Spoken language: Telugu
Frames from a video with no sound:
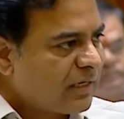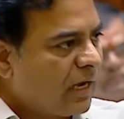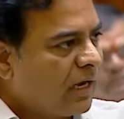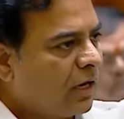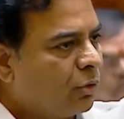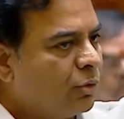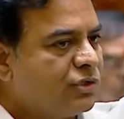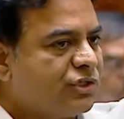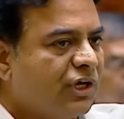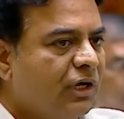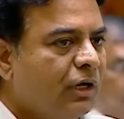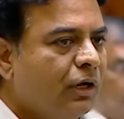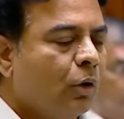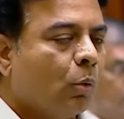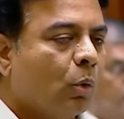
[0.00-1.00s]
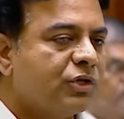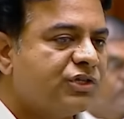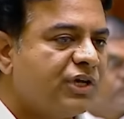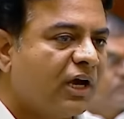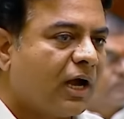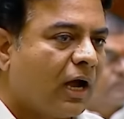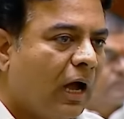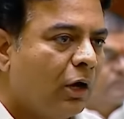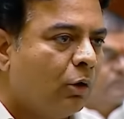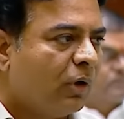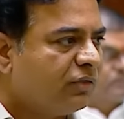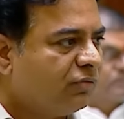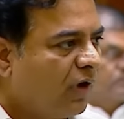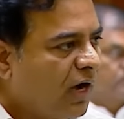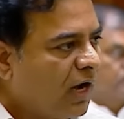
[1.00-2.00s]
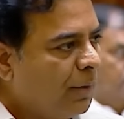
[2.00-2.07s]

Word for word: సాగర్ నుంచి వచ్చే కాలువ ద్వారా